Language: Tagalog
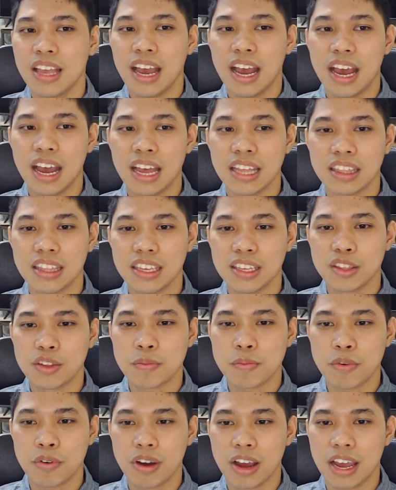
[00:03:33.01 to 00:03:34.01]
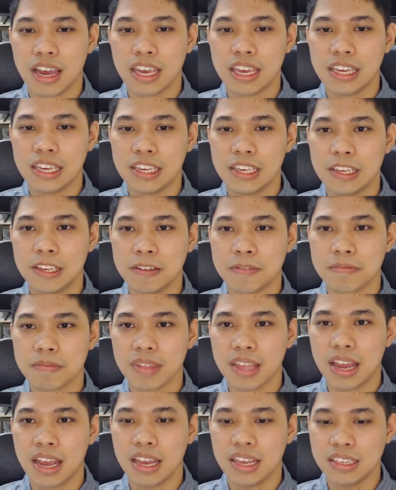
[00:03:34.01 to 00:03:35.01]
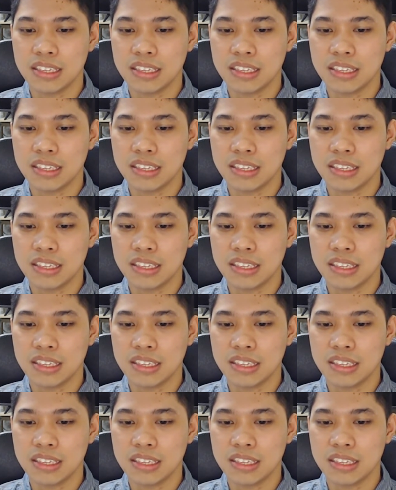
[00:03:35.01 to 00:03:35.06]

at ito po ay uh,